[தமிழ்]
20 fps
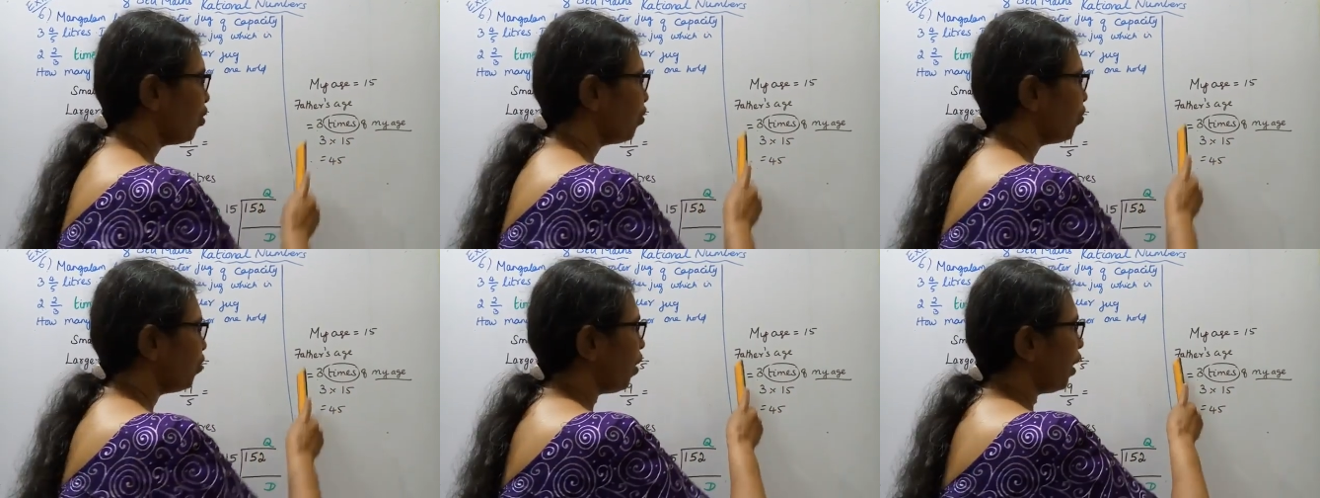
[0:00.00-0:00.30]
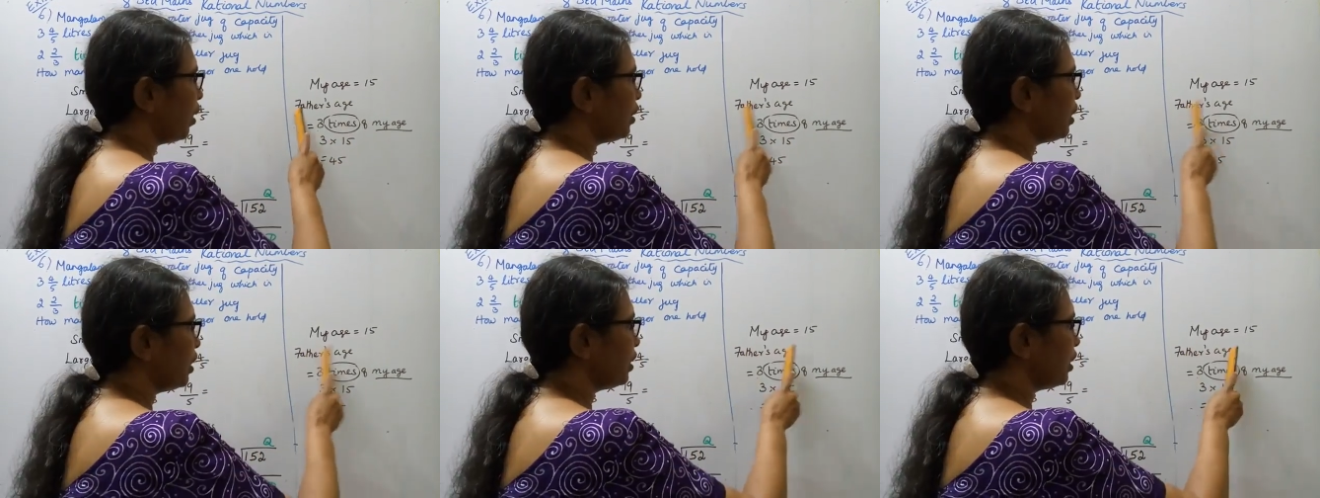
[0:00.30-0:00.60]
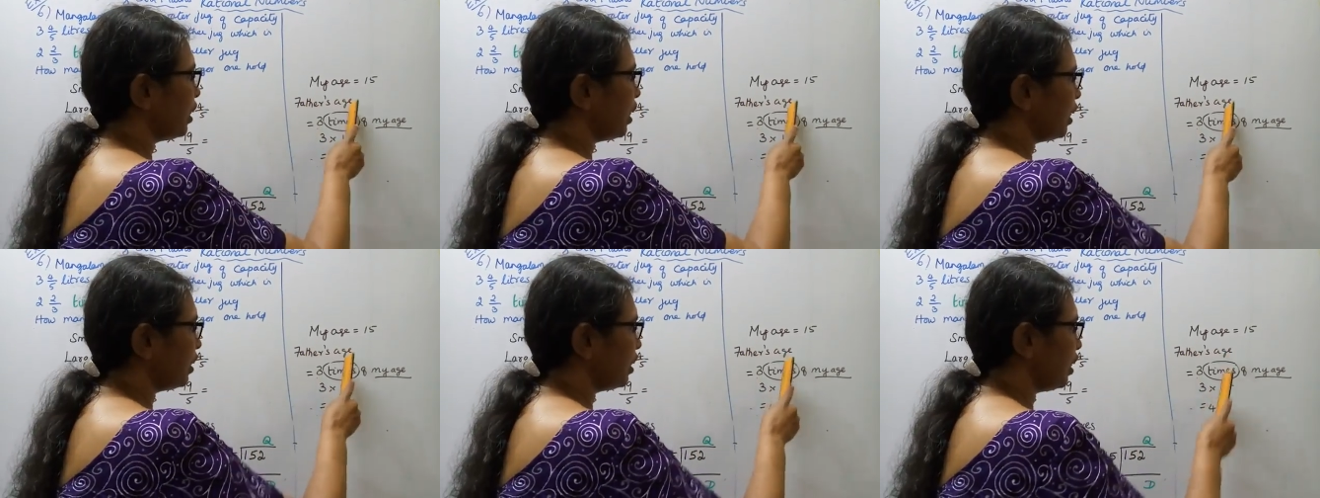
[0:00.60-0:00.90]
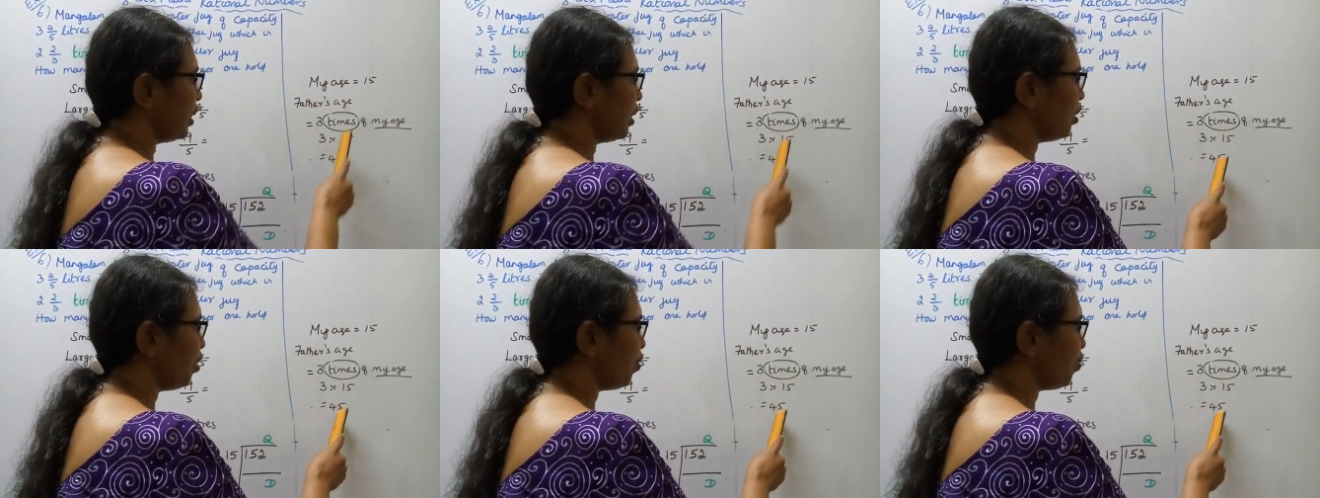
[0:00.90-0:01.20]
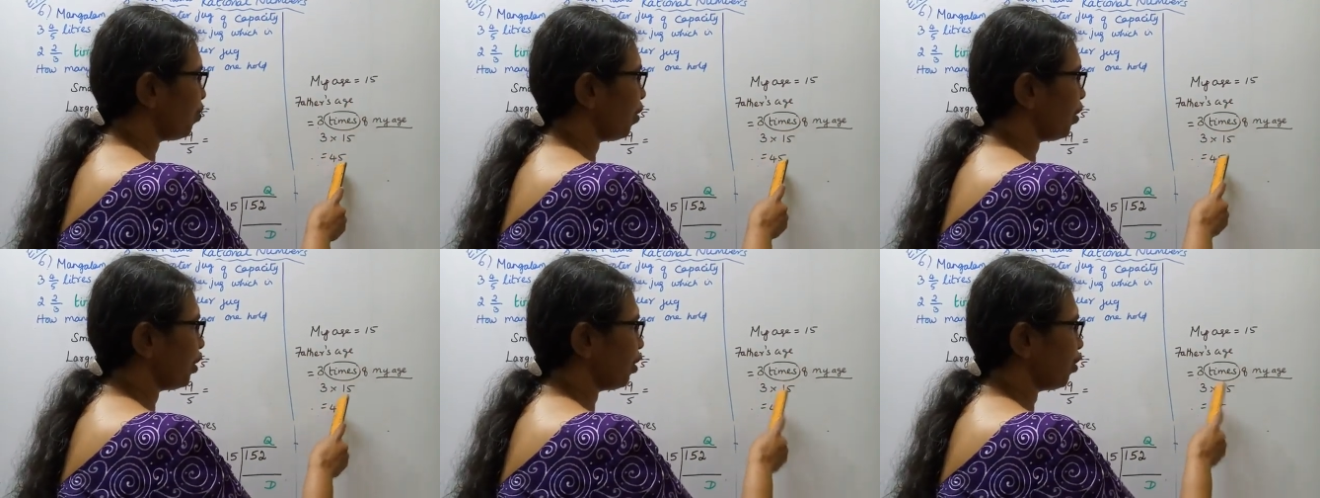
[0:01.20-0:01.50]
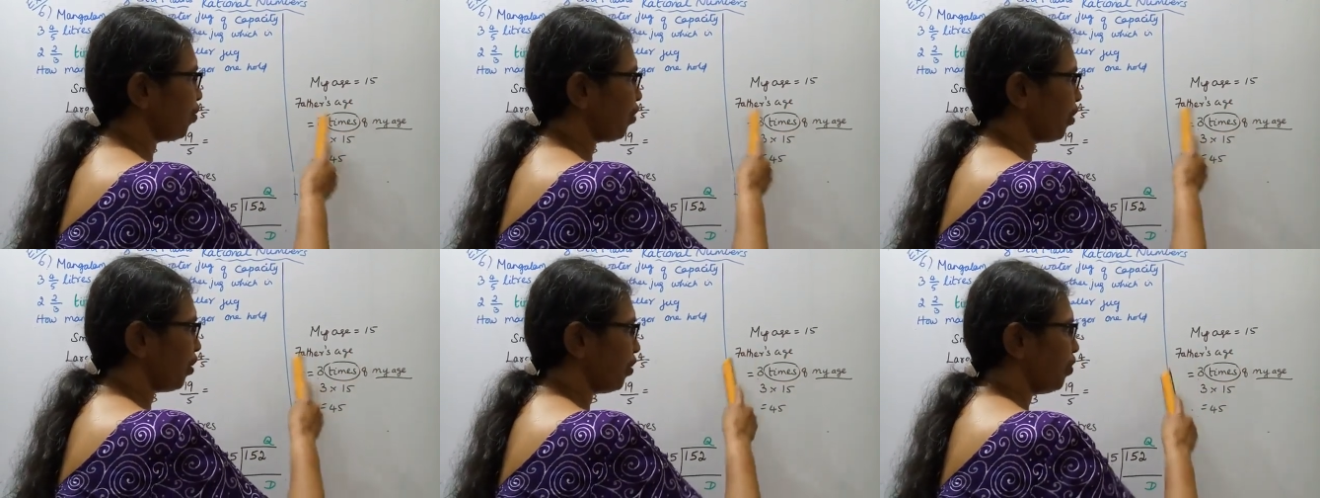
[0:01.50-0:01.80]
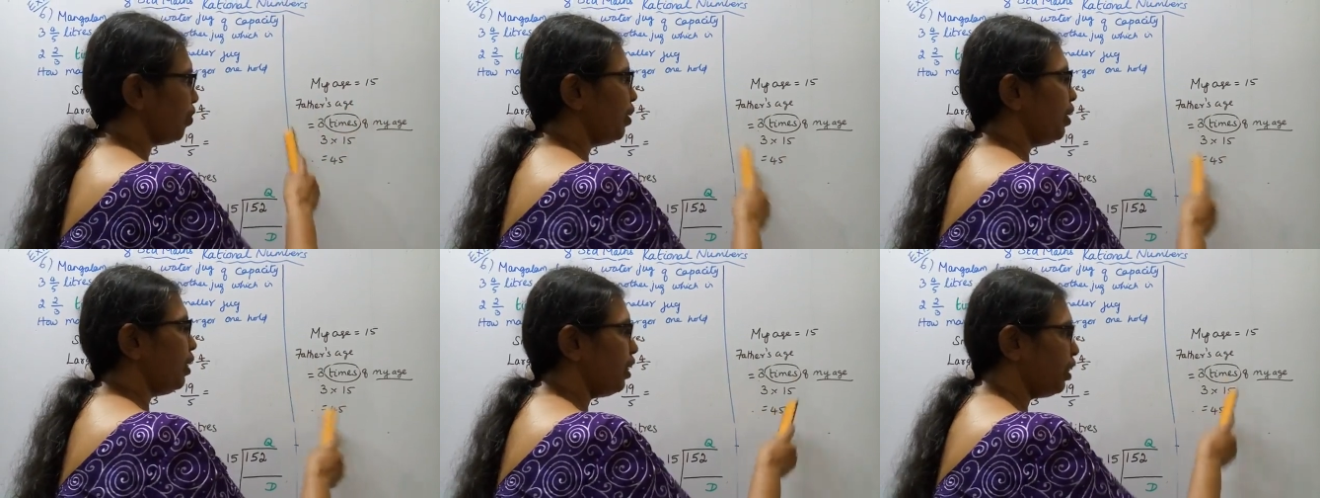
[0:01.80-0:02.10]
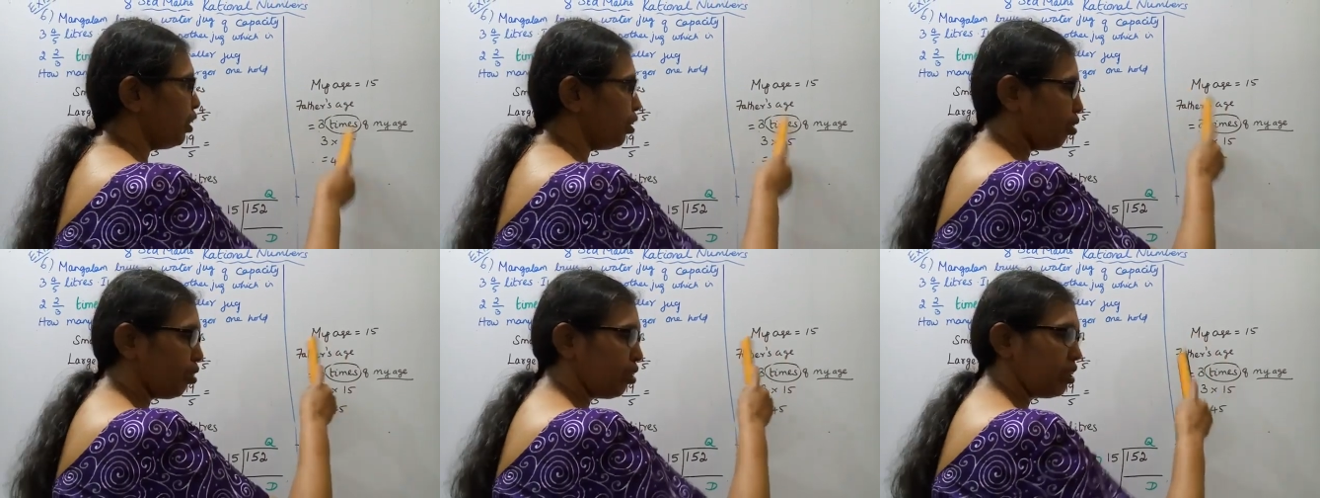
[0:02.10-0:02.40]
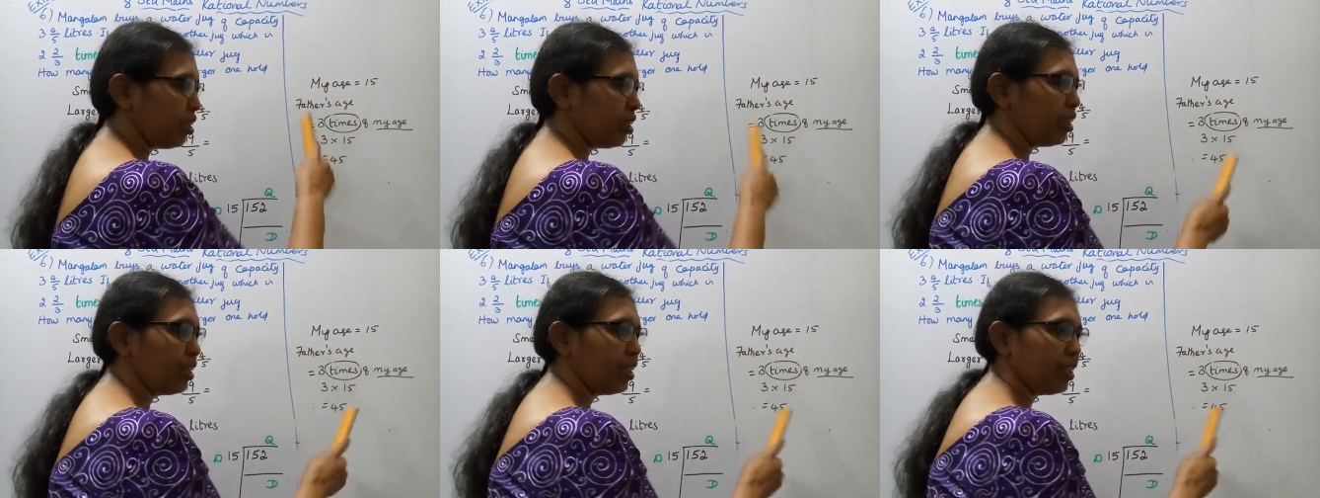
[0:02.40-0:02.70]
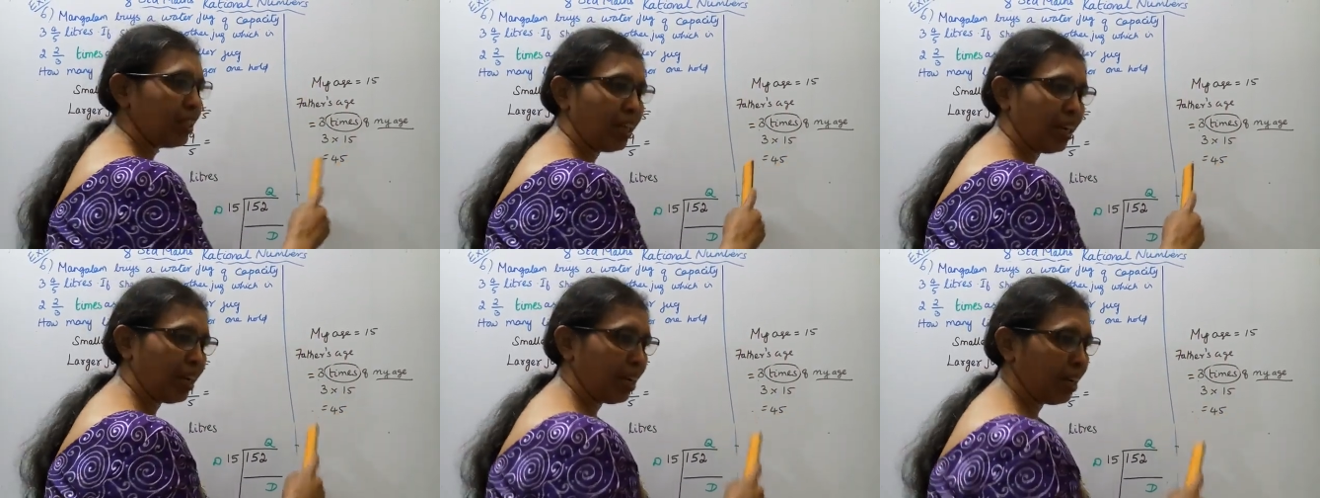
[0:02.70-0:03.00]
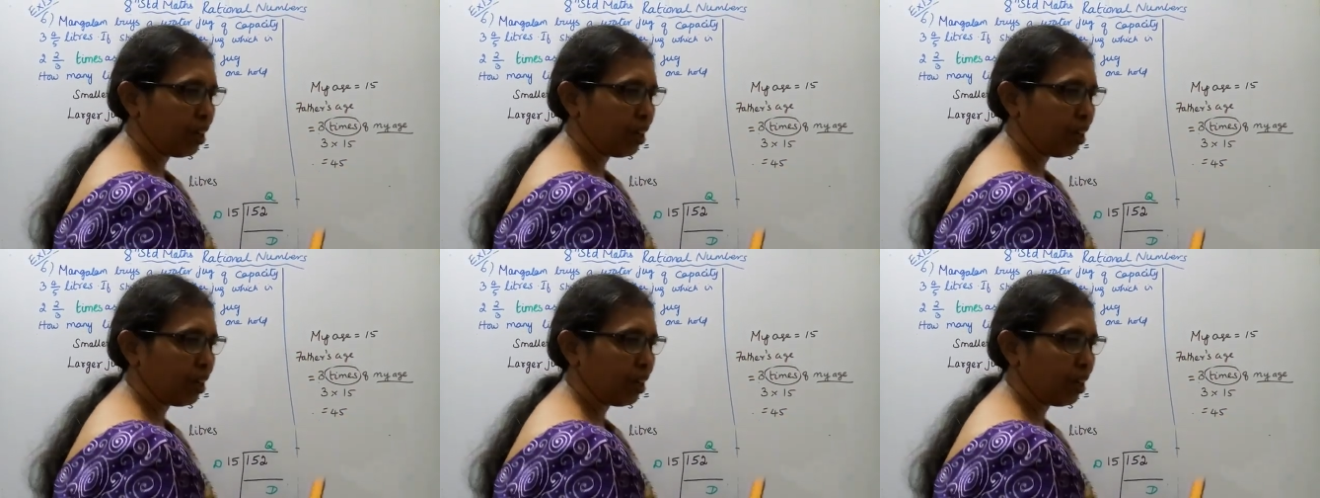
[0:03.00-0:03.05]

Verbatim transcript: ஃபாதர்ஸ் ஏஜ் என்னது ஃபார்ட்டி ஃபைவ் இது ஒரு சின்ன